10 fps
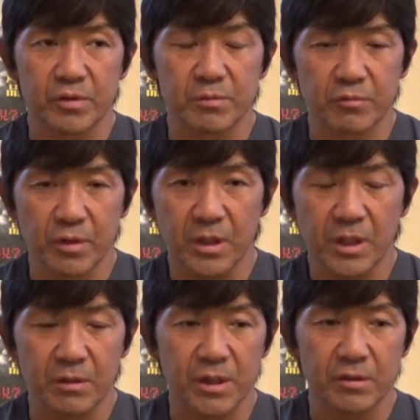自分の考
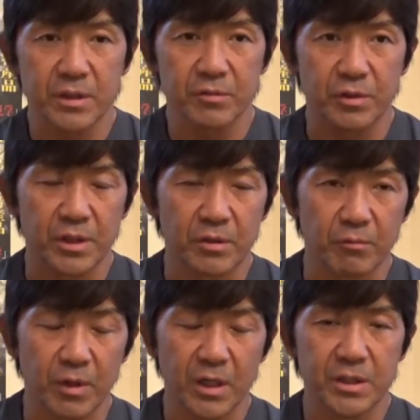えはたくさんの
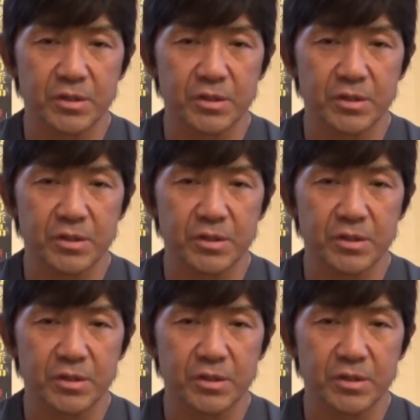エネルギー若